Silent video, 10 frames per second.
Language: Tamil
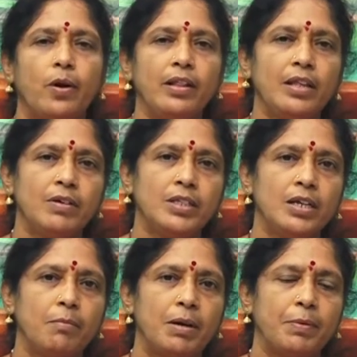குழந்தை வந்து
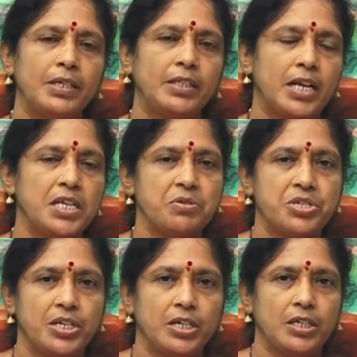நம்மளை பற்றி தெரிஞ்சு
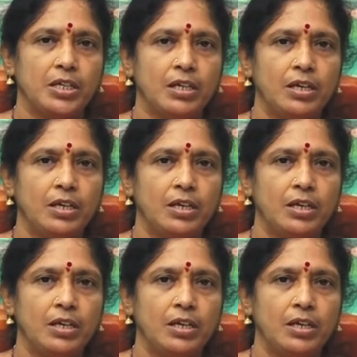வச்சுருக்குது